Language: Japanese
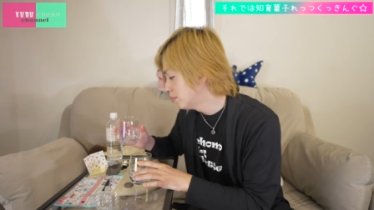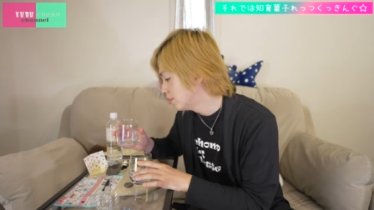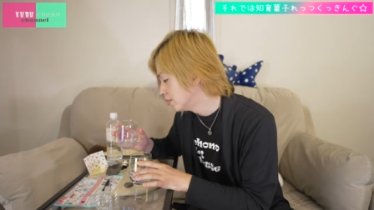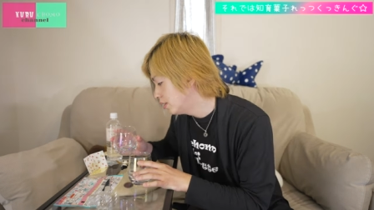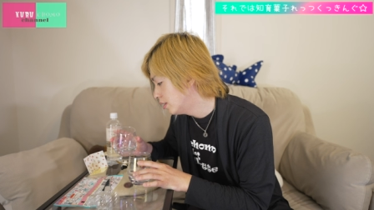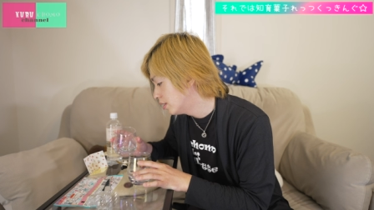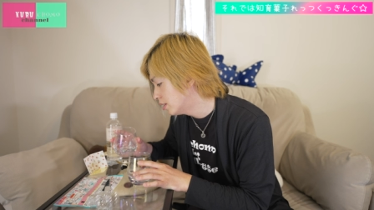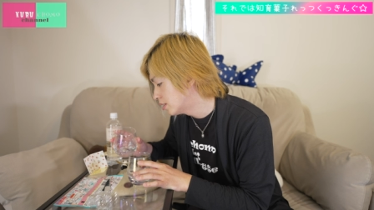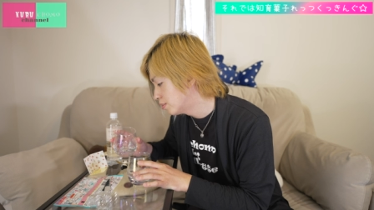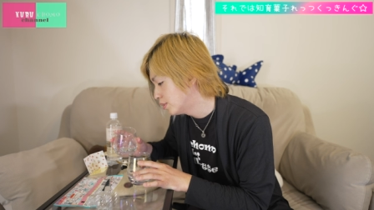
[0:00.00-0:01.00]
分入れ
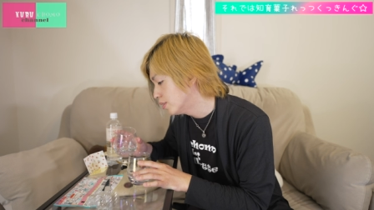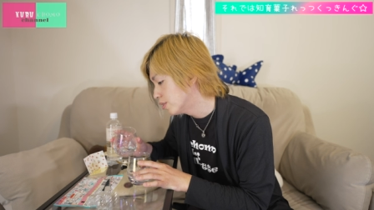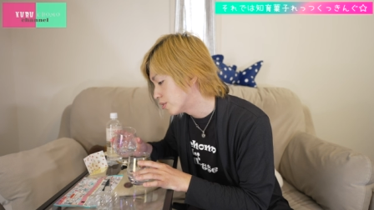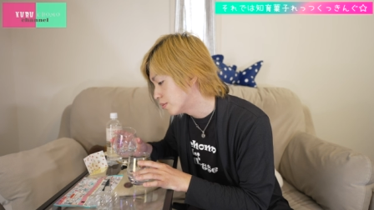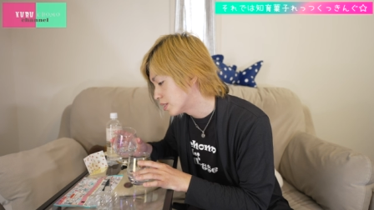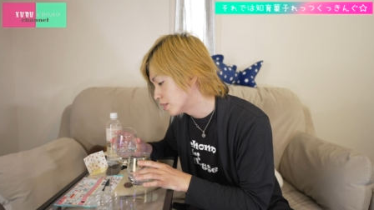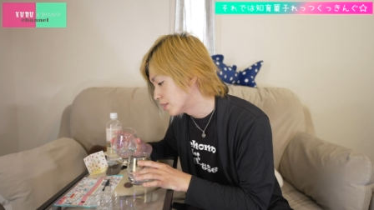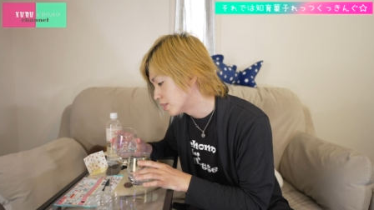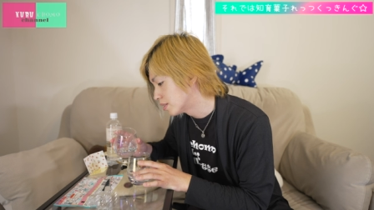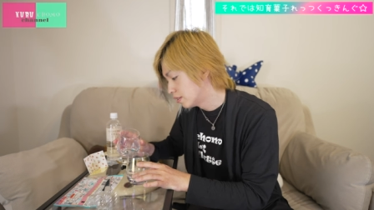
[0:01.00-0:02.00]
てスプーンでよく混ぜ
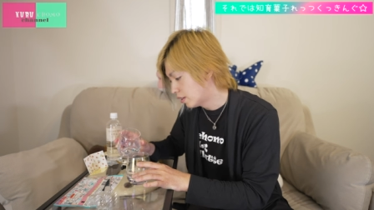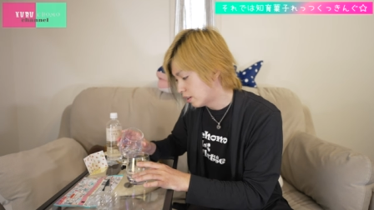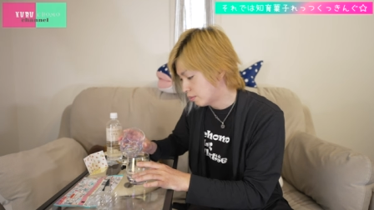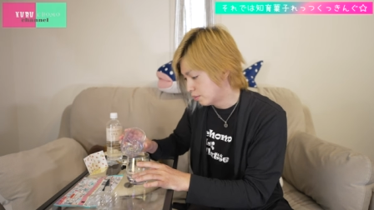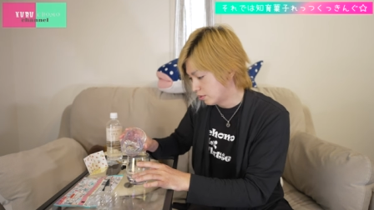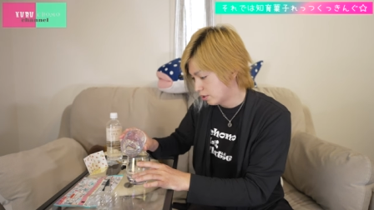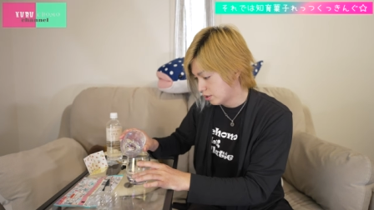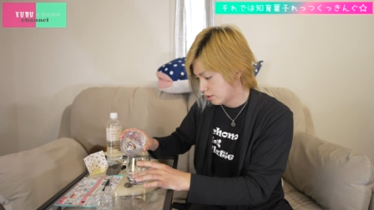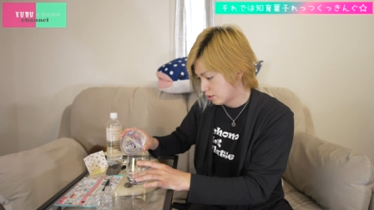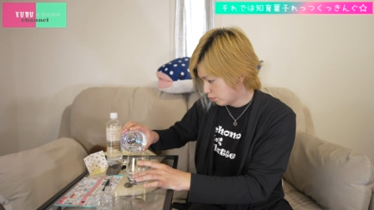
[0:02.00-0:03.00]
ます。半分ね、
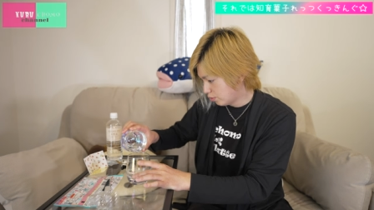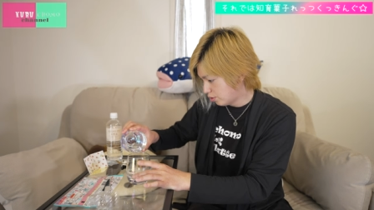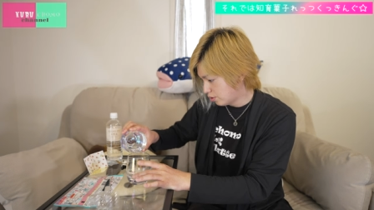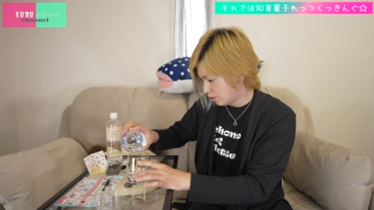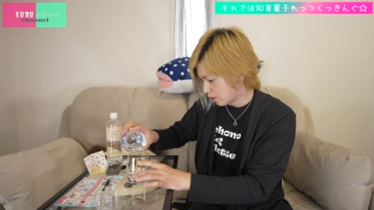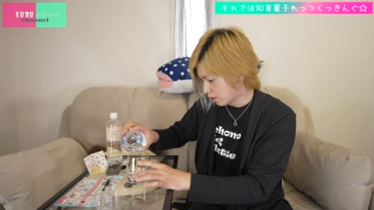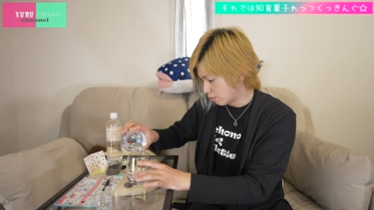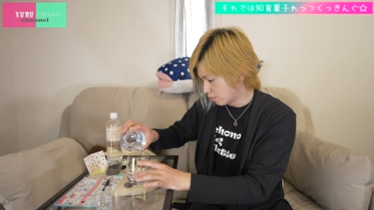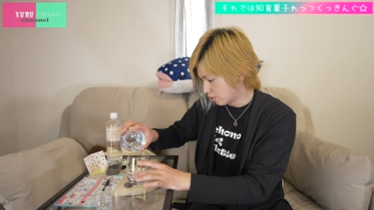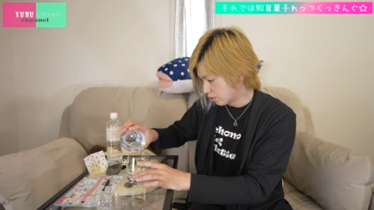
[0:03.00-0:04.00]
無水の
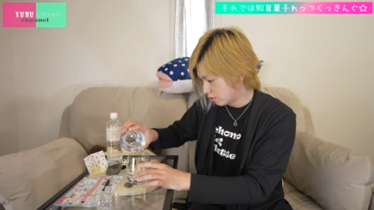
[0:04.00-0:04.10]
半分、